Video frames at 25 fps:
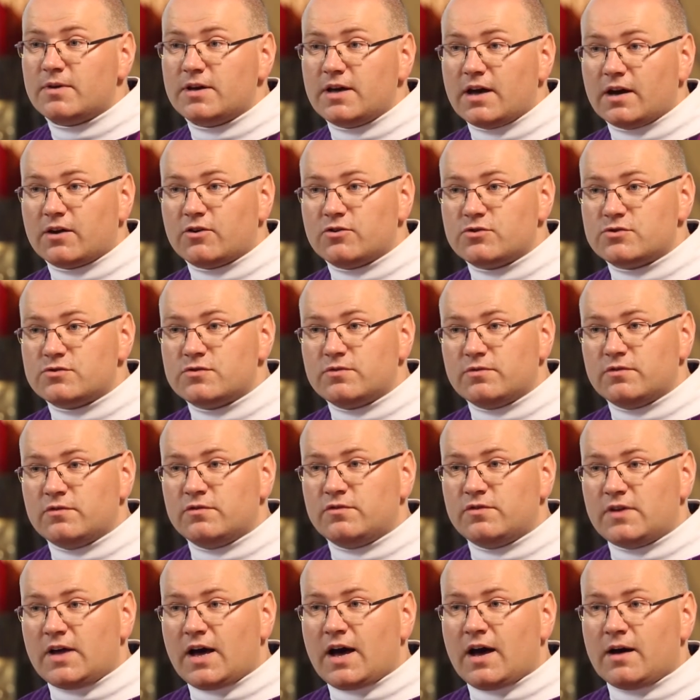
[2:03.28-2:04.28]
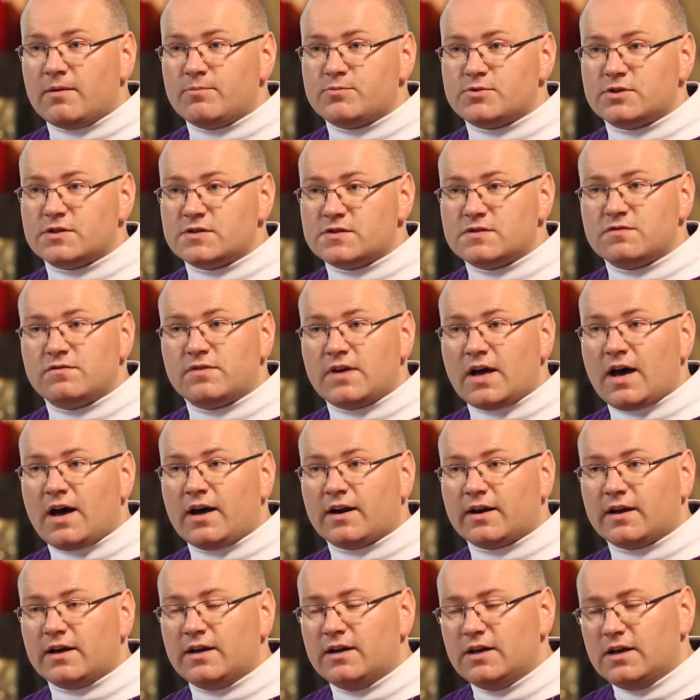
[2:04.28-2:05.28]
jakoś wia przez
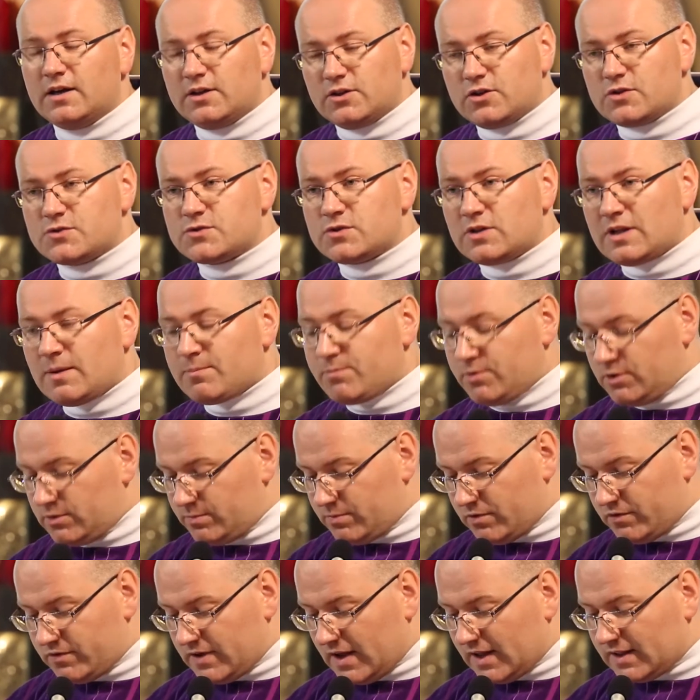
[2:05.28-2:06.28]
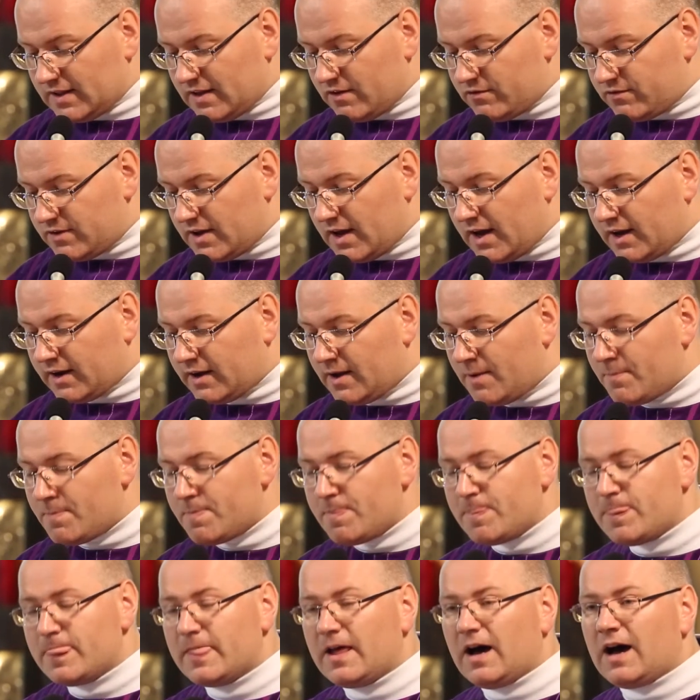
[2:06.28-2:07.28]
wiarę, to, co nam podpowiada wiara,
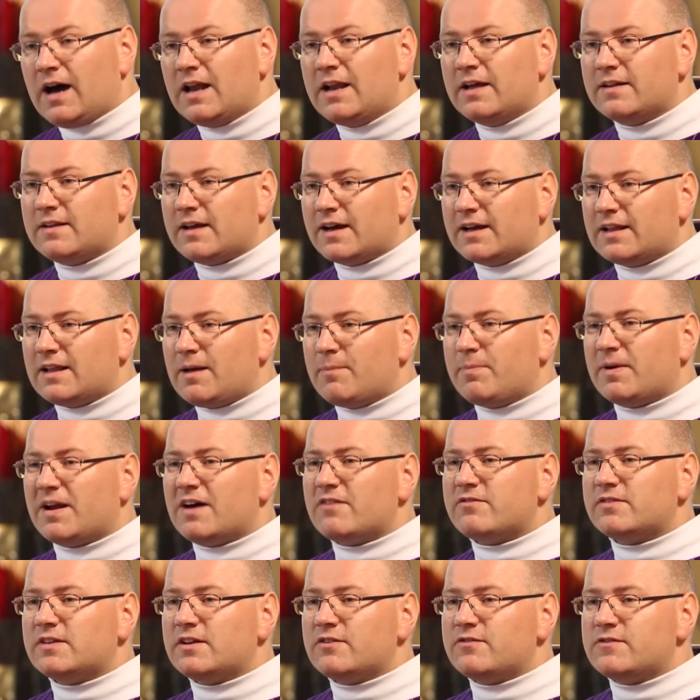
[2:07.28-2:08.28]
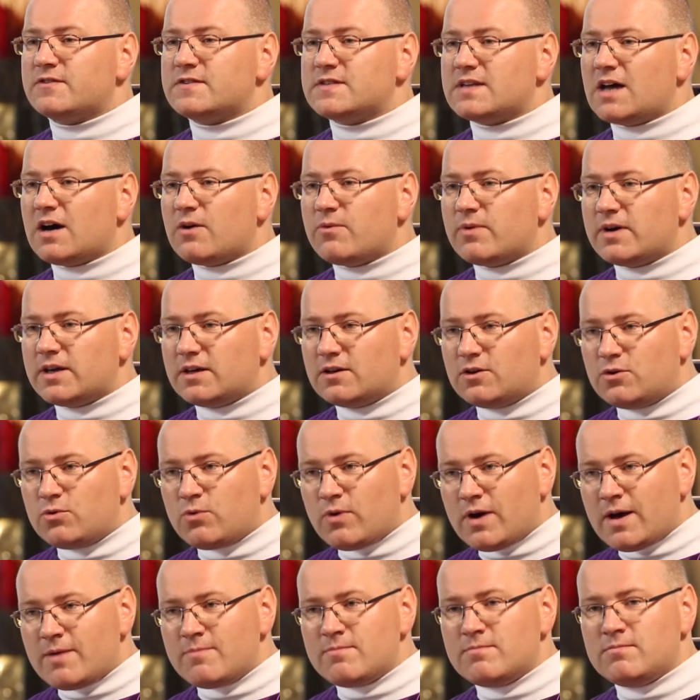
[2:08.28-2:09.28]
ale tak naprawdę w całej
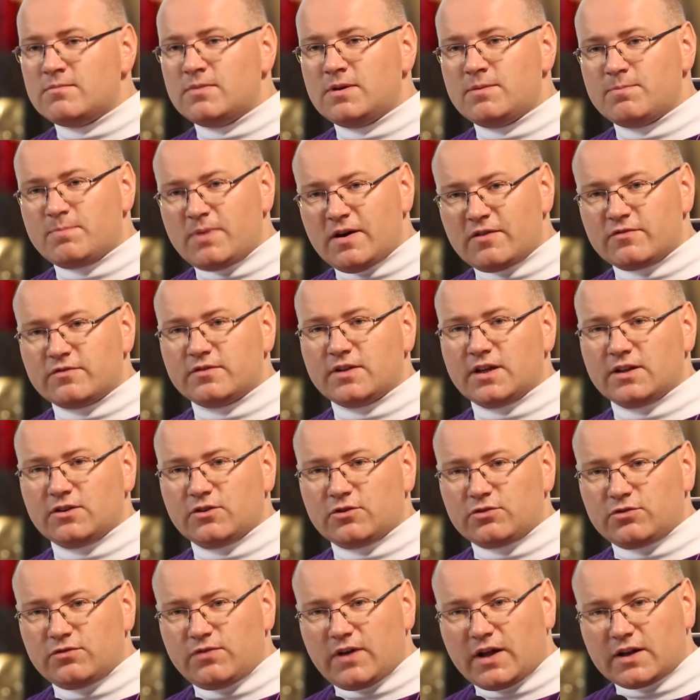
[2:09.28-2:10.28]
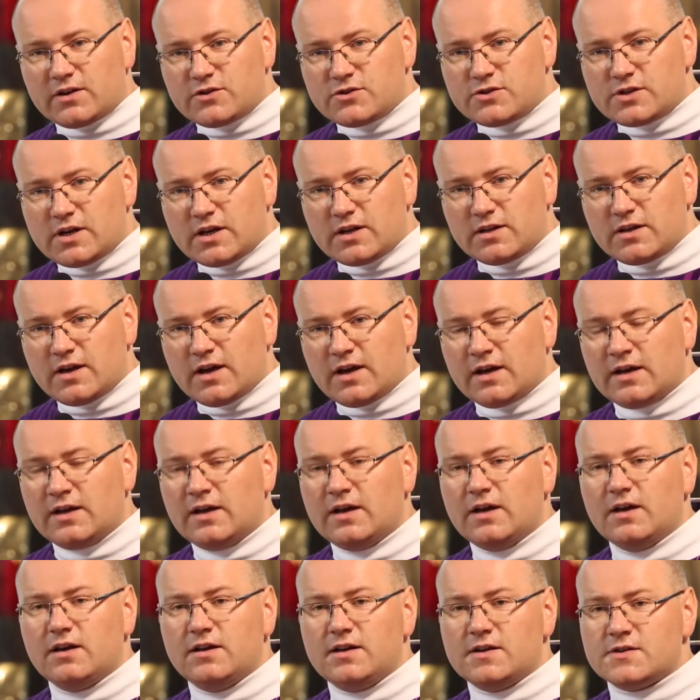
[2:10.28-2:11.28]
głębi pewne doświadczenia
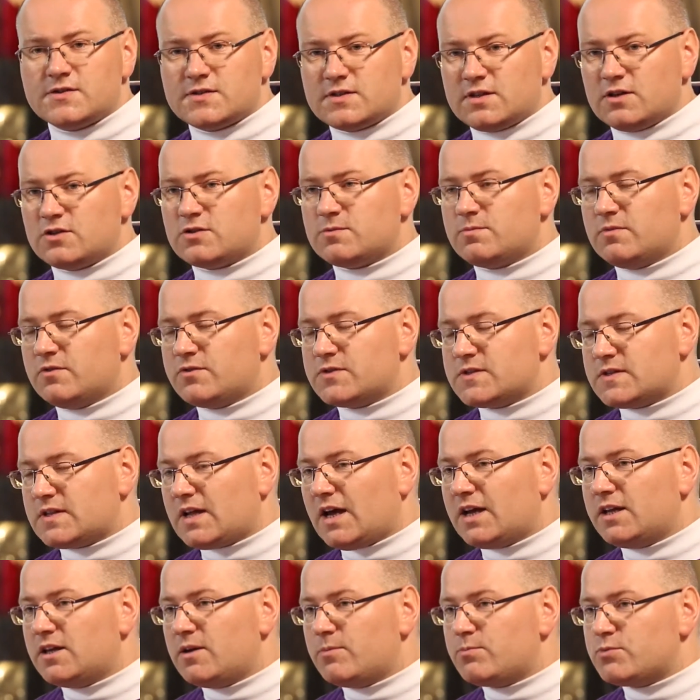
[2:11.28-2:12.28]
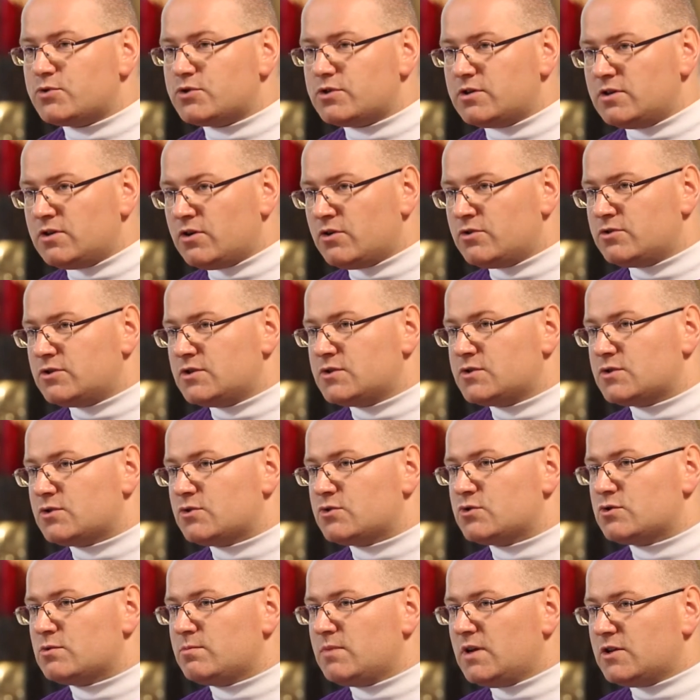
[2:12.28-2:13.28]
jesteśmy w stanie przyjąć i
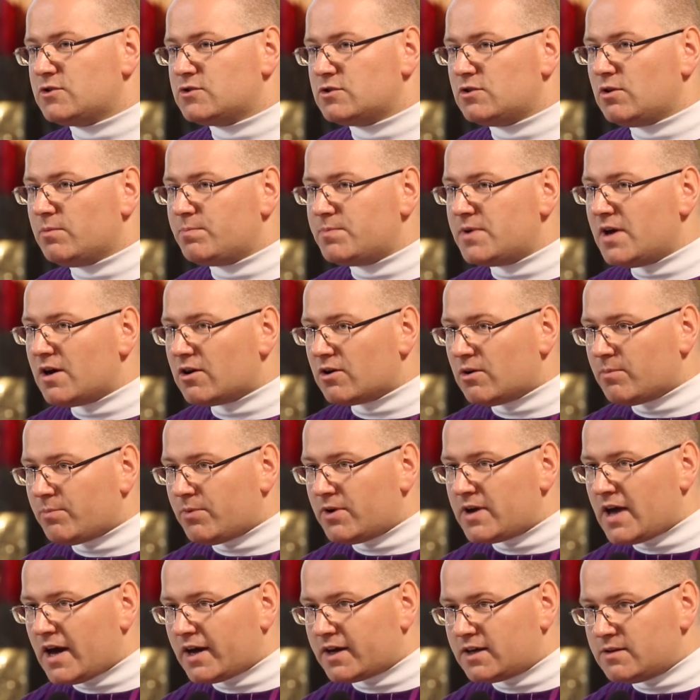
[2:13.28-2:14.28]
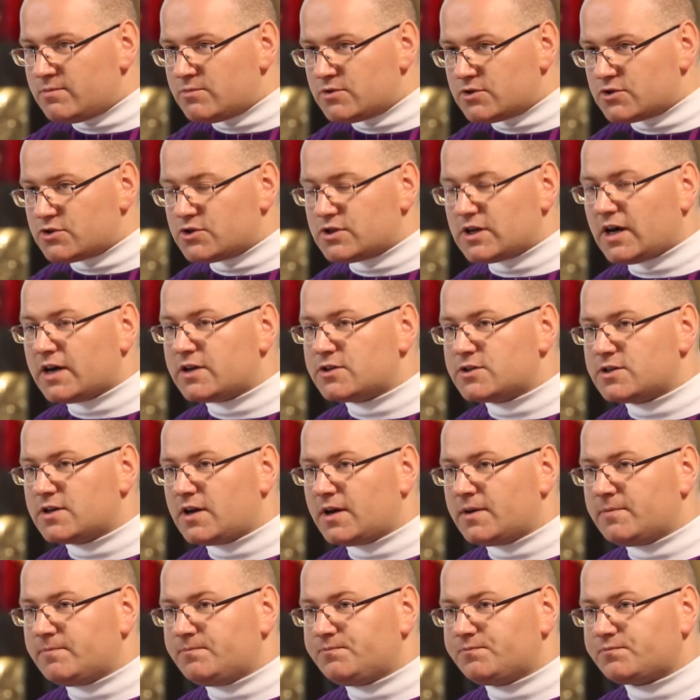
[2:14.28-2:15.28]
zrozumieć dopiero po jakimś czasie.